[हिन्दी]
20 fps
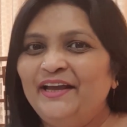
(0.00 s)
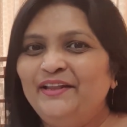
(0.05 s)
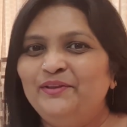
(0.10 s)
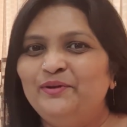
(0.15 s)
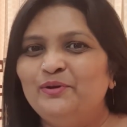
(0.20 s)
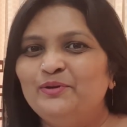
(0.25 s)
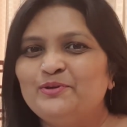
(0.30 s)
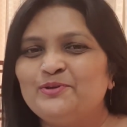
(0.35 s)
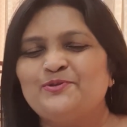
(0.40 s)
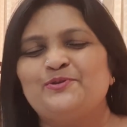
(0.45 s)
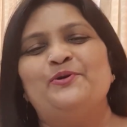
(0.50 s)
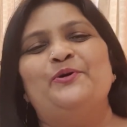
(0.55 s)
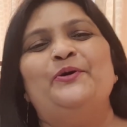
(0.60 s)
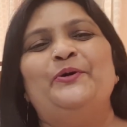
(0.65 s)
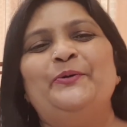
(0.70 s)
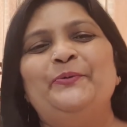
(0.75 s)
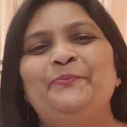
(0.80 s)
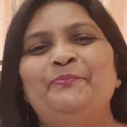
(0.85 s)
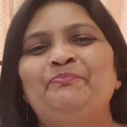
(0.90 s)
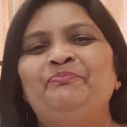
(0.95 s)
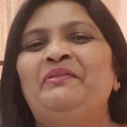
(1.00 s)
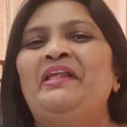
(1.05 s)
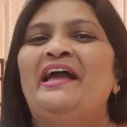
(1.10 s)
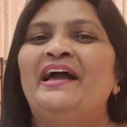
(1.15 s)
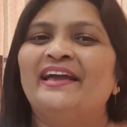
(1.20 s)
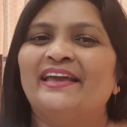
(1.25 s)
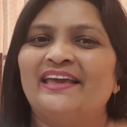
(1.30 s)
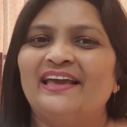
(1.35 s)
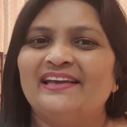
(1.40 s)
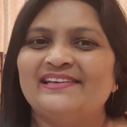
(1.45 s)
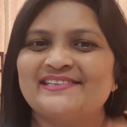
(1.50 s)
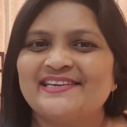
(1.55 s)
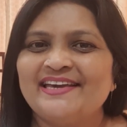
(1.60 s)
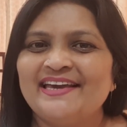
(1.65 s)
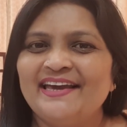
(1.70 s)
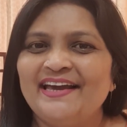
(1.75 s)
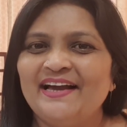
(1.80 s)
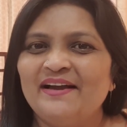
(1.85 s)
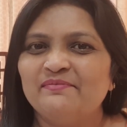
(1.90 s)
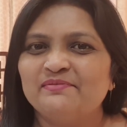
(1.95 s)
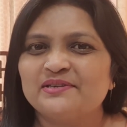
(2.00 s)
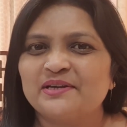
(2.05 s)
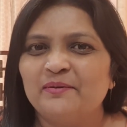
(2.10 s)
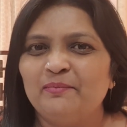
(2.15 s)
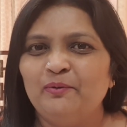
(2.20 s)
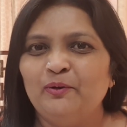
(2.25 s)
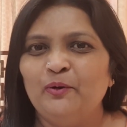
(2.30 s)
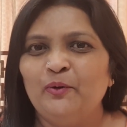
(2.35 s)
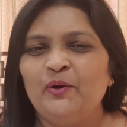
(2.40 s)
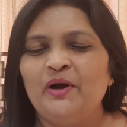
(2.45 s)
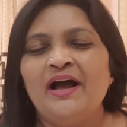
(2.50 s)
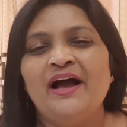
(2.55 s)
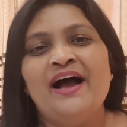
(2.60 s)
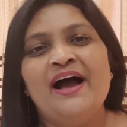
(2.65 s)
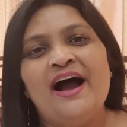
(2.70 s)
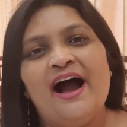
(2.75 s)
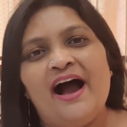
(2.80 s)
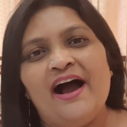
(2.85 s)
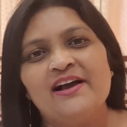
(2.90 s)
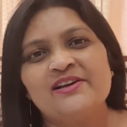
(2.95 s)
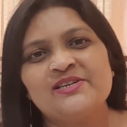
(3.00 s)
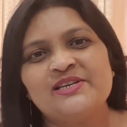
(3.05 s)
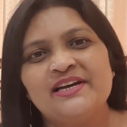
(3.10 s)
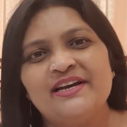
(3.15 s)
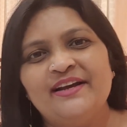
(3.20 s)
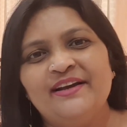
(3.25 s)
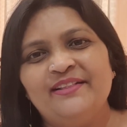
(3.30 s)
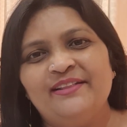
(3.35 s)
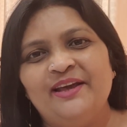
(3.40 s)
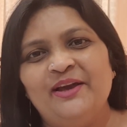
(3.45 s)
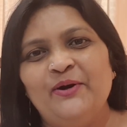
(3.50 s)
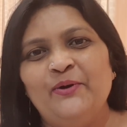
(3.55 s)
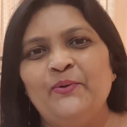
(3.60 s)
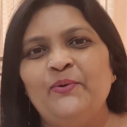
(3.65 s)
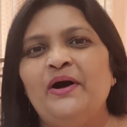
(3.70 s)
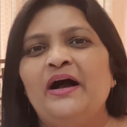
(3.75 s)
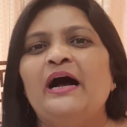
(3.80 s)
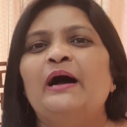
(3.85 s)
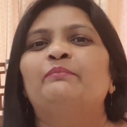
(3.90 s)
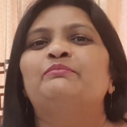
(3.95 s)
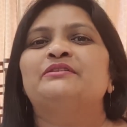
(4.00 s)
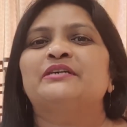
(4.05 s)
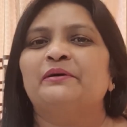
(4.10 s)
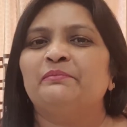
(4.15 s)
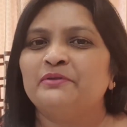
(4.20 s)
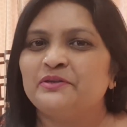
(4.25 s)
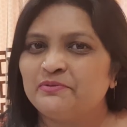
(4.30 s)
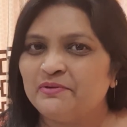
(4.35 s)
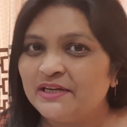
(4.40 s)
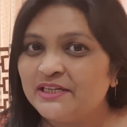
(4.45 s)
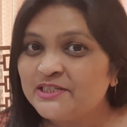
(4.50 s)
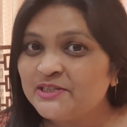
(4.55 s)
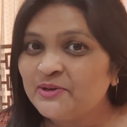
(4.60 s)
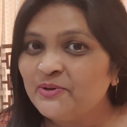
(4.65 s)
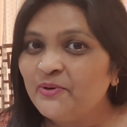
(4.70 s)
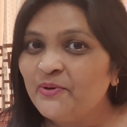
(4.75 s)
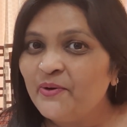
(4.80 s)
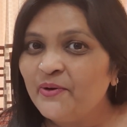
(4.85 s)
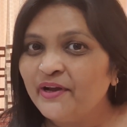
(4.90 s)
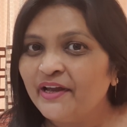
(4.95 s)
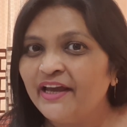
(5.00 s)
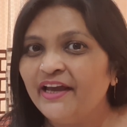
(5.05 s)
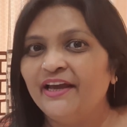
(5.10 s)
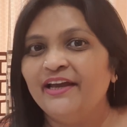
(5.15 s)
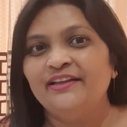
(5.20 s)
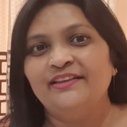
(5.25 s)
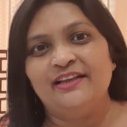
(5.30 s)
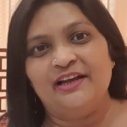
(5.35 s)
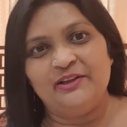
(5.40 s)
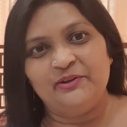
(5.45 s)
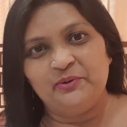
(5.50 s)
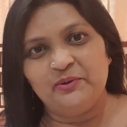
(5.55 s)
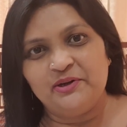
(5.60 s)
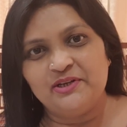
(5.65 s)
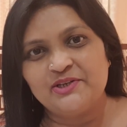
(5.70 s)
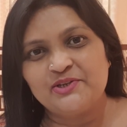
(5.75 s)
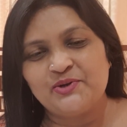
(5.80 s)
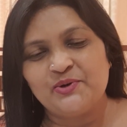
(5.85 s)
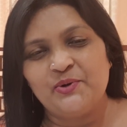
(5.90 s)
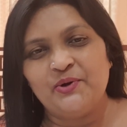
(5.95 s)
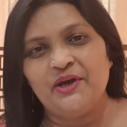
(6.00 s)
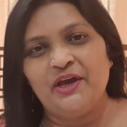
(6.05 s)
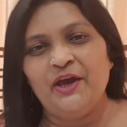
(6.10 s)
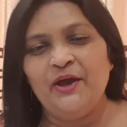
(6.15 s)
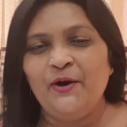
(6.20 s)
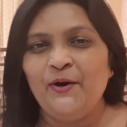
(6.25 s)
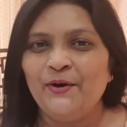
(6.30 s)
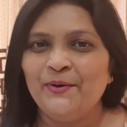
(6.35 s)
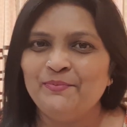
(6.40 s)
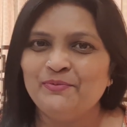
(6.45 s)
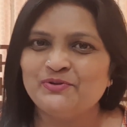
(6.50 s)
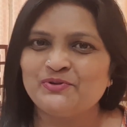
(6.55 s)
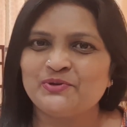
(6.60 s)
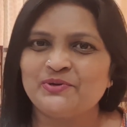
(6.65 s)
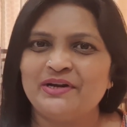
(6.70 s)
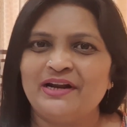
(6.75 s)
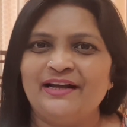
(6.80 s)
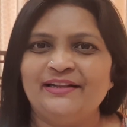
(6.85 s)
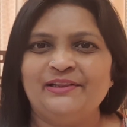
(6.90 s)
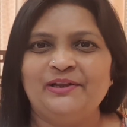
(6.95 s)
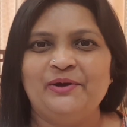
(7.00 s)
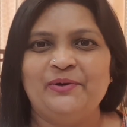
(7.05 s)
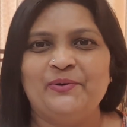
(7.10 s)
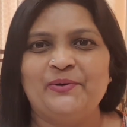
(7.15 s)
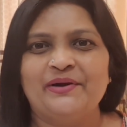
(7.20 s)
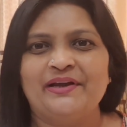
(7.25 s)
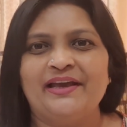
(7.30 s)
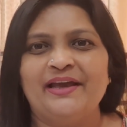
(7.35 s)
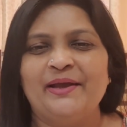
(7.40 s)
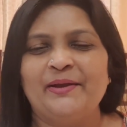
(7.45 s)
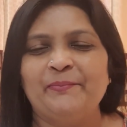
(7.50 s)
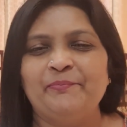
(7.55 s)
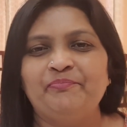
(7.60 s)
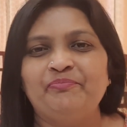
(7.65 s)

दोस्तों कैसे हैं आप सब लोग आशा रखती हूँ आप सब स्वस्थ होंगे तंदुरुस्त होंगे और मुस्कुराते होंगे